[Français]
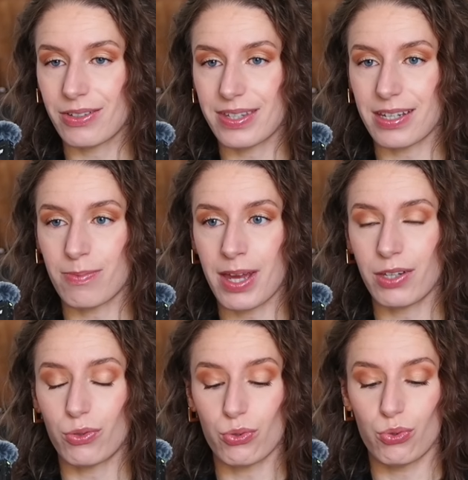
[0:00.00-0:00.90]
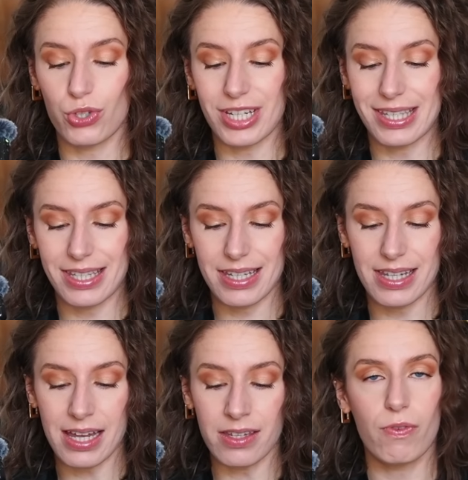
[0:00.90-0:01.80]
cette maille de, chez Cézanne.